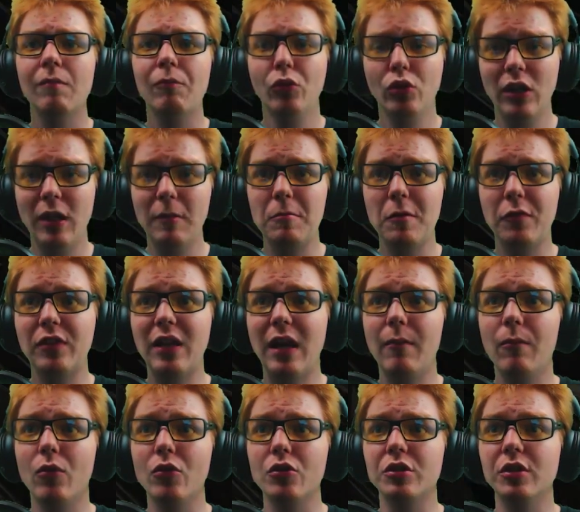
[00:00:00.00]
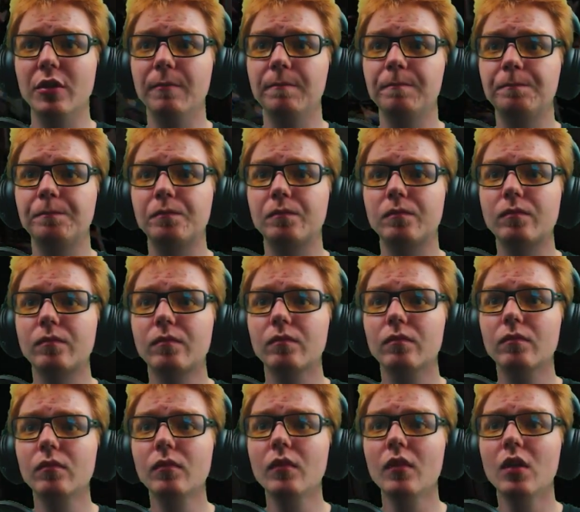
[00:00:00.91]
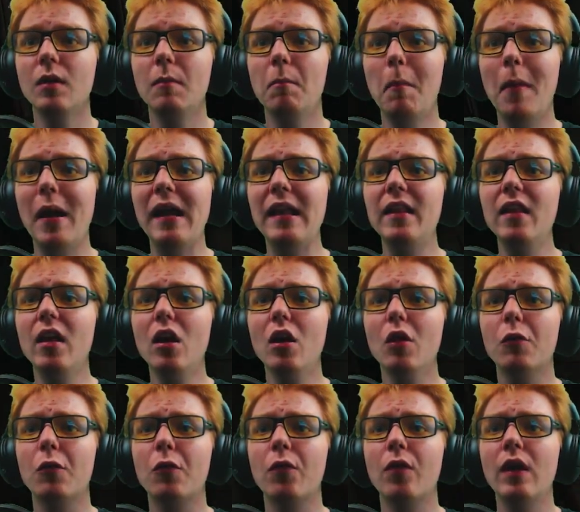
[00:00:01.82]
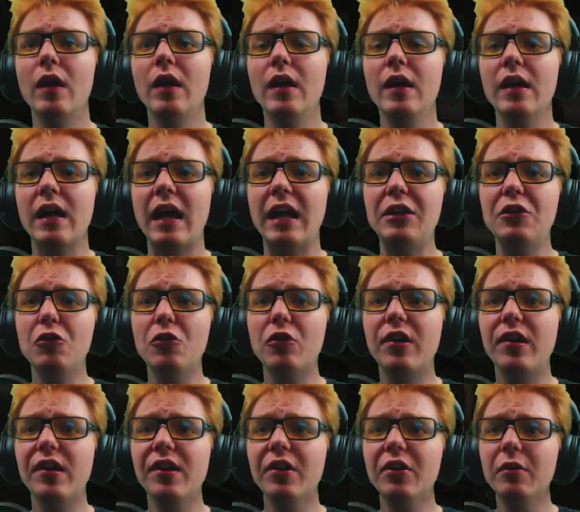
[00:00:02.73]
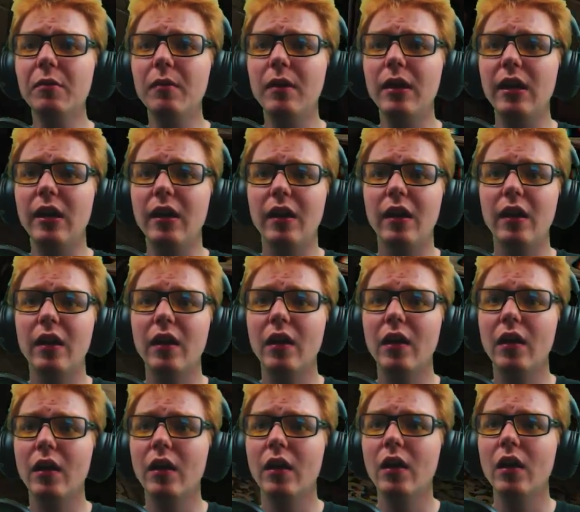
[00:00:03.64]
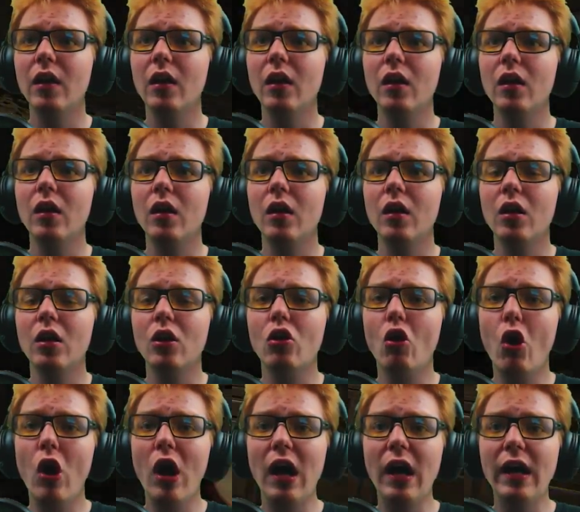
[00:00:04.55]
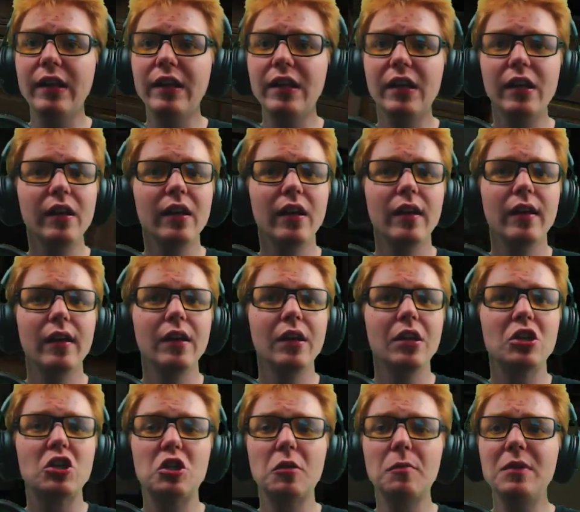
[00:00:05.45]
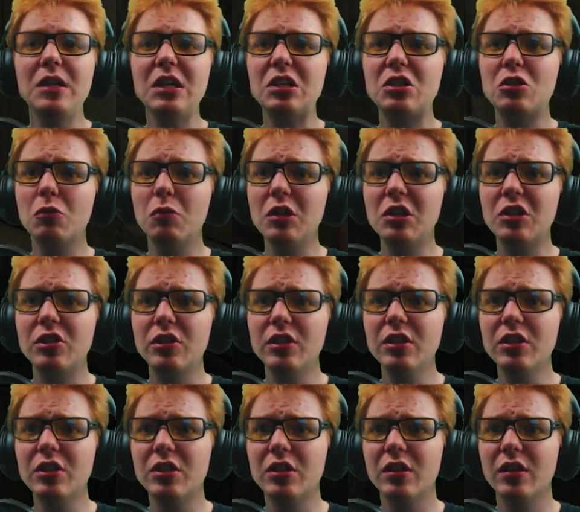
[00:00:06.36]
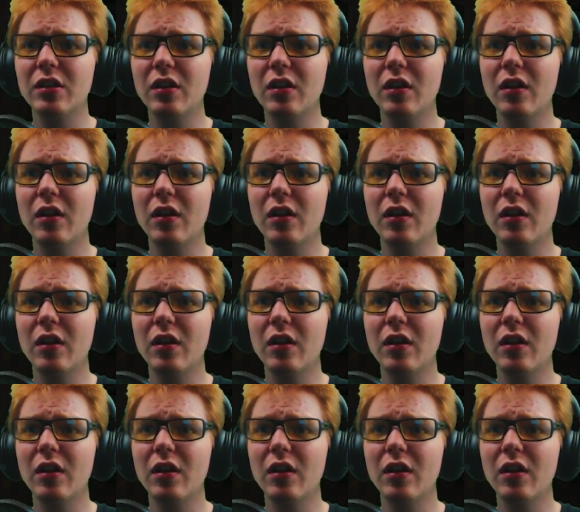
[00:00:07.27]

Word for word: Pójdę najpierw tam może. My love, can you hear me? Kochanie, czy mnie słyszysz?